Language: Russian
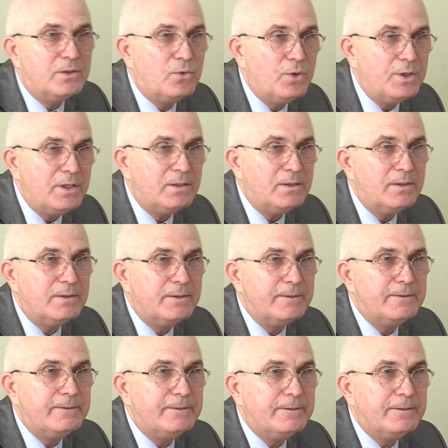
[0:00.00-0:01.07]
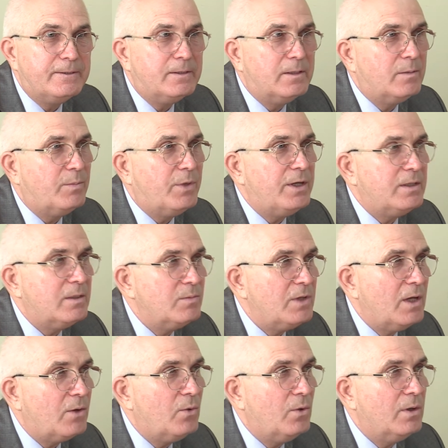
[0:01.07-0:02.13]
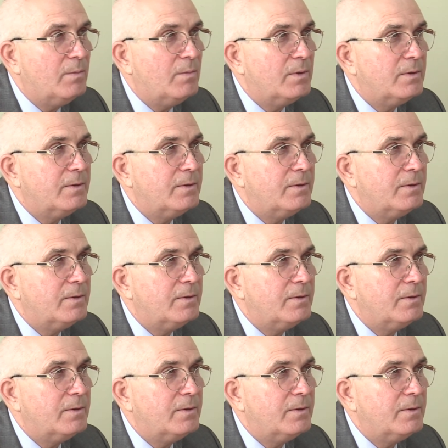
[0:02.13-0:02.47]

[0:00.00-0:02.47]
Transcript: ходят по этим дорогам.